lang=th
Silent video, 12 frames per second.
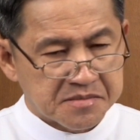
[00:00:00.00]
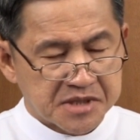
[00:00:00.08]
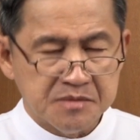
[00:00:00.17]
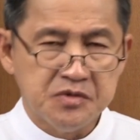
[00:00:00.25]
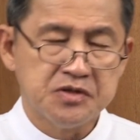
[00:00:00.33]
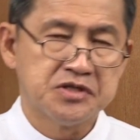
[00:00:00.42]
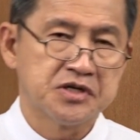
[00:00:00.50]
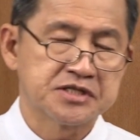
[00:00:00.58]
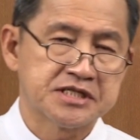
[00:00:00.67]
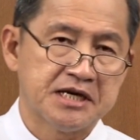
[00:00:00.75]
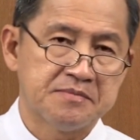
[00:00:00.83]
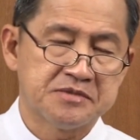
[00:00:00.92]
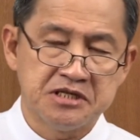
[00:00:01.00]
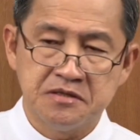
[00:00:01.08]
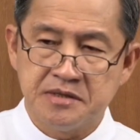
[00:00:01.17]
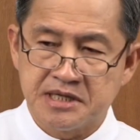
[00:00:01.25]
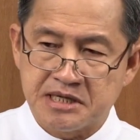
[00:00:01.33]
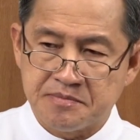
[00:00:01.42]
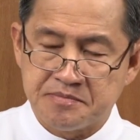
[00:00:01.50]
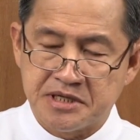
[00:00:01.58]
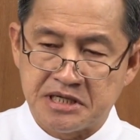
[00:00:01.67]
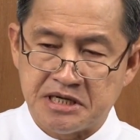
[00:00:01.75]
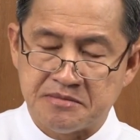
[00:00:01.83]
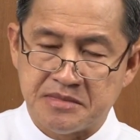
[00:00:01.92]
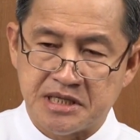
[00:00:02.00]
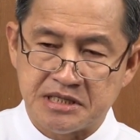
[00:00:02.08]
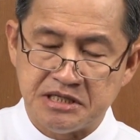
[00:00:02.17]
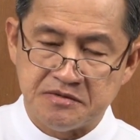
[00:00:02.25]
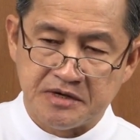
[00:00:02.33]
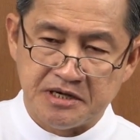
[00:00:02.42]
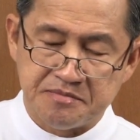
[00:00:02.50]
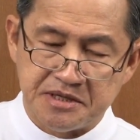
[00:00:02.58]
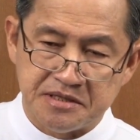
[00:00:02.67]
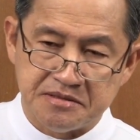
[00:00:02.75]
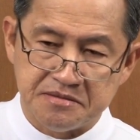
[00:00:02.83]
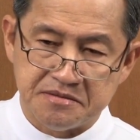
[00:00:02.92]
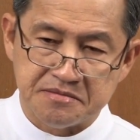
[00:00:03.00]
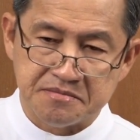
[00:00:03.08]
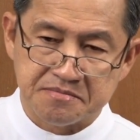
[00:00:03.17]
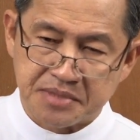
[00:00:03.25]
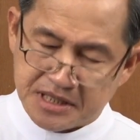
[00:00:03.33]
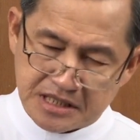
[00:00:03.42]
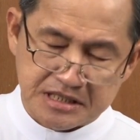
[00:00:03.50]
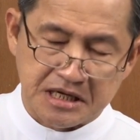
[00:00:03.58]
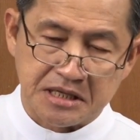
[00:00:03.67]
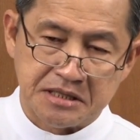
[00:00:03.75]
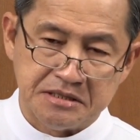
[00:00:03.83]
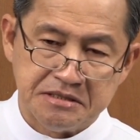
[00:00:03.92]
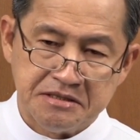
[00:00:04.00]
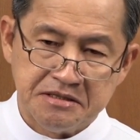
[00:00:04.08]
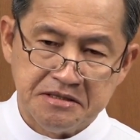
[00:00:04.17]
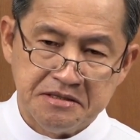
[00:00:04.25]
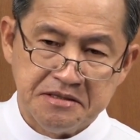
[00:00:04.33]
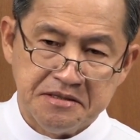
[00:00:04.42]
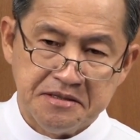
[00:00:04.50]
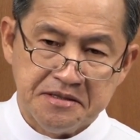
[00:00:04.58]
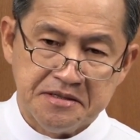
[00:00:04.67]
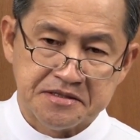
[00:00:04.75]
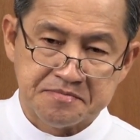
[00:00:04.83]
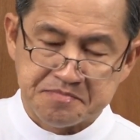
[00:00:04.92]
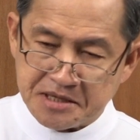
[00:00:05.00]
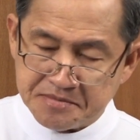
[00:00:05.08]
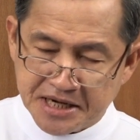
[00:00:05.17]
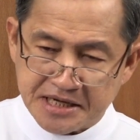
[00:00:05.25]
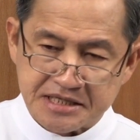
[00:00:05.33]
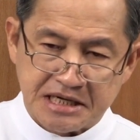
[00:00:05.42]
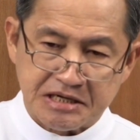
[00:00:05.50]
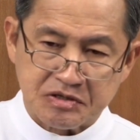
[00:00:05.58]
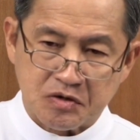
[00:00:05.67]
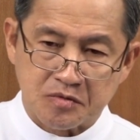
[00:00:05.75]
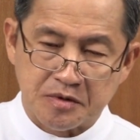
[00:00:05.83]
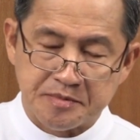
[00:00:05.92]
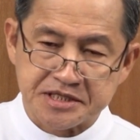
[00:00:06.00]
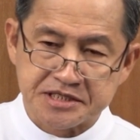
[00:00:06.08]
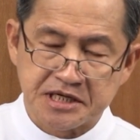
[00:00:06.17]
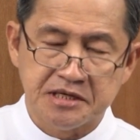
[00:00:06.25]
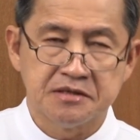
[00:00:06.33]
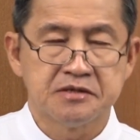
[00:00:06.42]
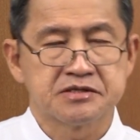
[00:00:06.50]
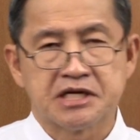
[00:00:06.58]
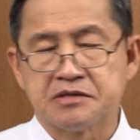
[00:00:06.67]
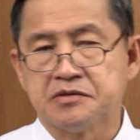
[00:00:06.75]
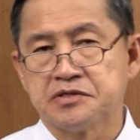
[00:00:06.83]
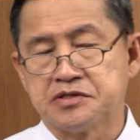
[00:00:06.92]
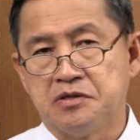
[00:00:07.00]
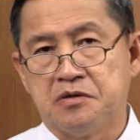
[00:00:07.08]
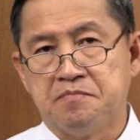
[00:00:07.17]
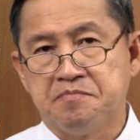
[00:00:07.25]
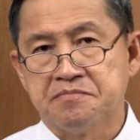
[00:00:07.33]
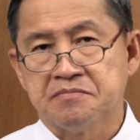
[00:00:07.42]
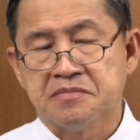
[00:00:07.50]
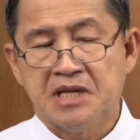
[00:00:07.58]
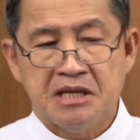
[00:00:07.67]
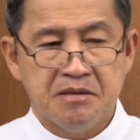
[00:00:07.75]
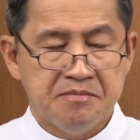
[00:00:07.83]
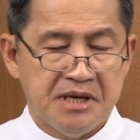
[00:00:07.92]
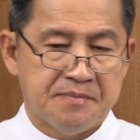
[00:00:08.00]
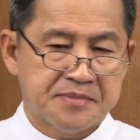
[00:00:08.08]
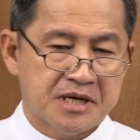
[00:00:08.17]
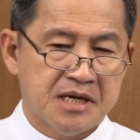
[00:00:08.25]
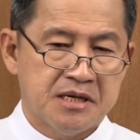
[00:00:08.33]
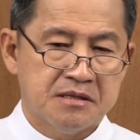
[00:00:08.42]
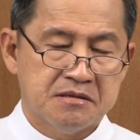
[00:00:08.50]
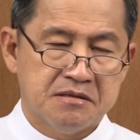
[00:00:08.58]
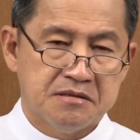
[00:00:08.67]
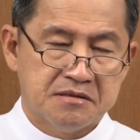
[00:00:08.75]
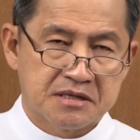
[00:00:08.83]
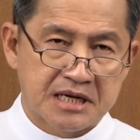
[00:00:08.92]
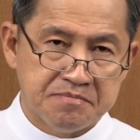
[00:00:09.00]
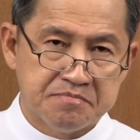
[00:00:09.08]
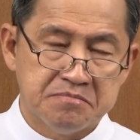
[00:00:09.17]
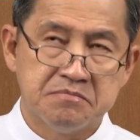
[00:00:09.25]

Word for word: นักบุญยอแซบเชื่อว่ารับพระนางมารีไว้เป็นภรรยาเป็นแผนการของพระปิ่นเจ้า แล้วท่านก็สงบ แม่พระรับ